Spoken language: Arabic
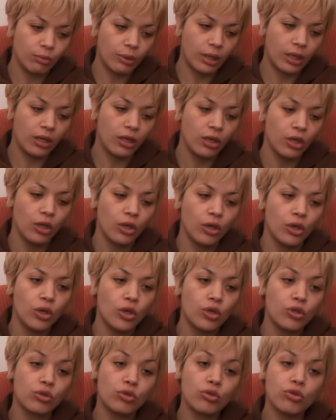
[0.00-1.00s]
باه
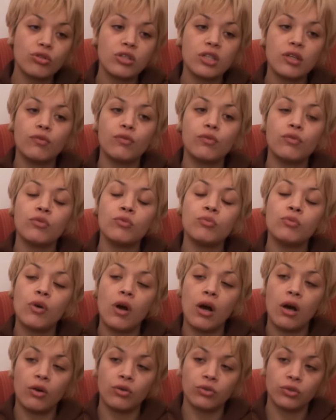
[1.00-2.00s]
سكو جي فو
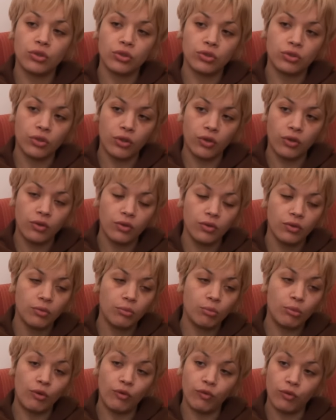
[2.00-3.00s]
موا اونتر تون
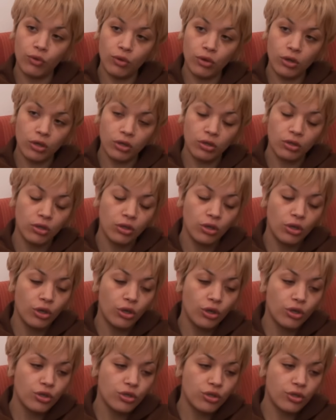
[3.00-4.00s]
من الفوق
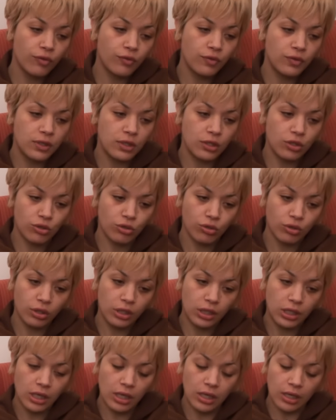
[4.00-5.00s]
شفت سي
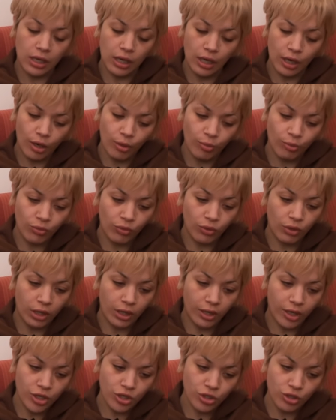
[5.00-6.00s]
شكري الله يرحمه
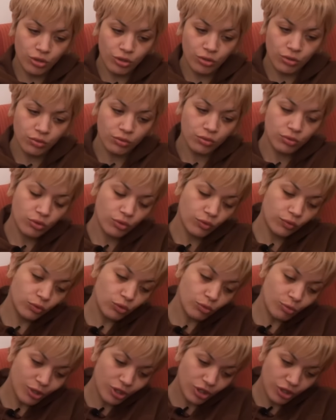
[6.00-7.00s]
خرج
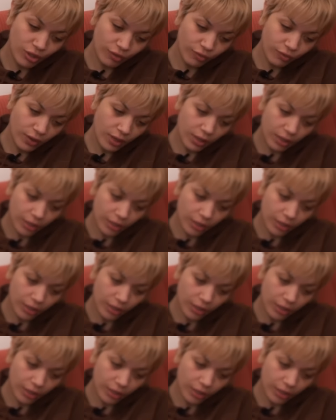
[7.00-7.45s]
شفتو من الشافة